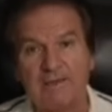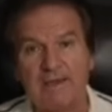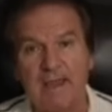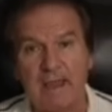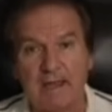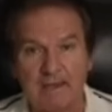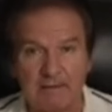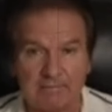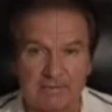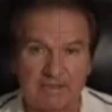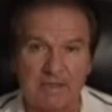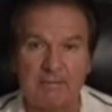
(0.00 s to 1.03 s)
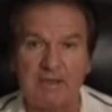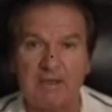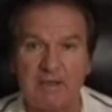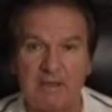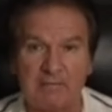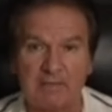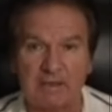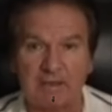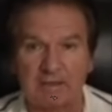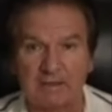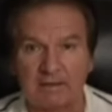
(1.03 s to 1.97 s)
изъяли, заменили
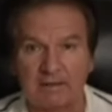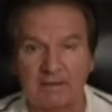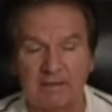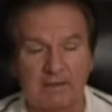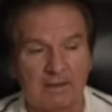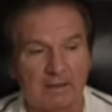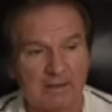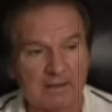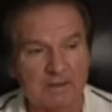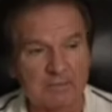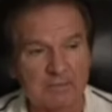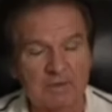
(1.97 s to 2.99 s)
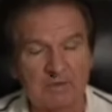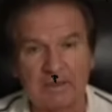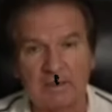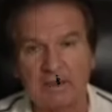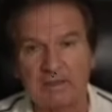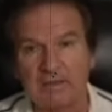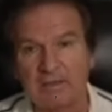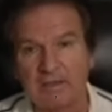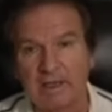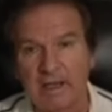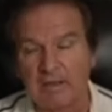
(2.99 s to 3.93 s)
вот этой
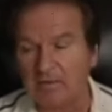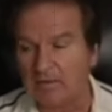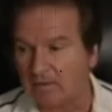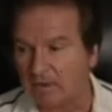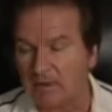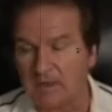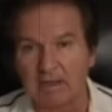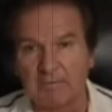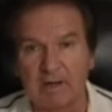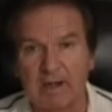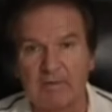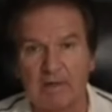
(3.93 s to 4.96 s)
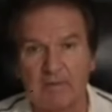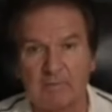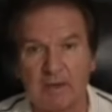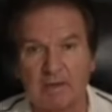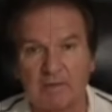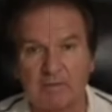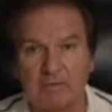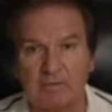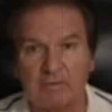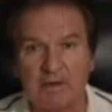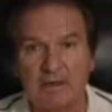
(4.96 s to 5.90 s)
использованной дрянью и отправили бойцов.
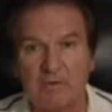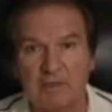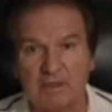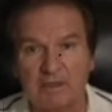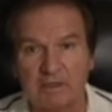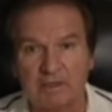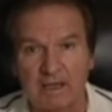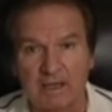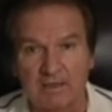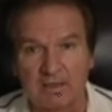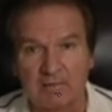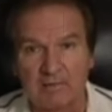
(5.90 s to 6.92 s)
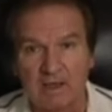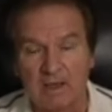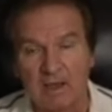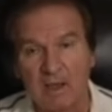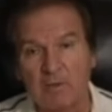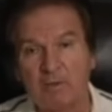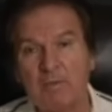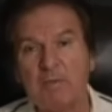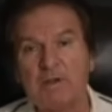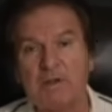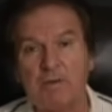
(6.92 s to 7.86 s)
Воюйте с этим. А
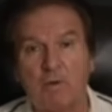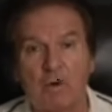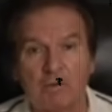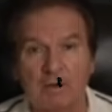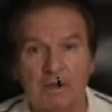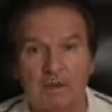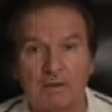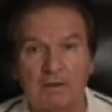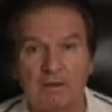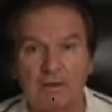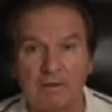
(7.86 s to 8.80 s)
куда пошли новые?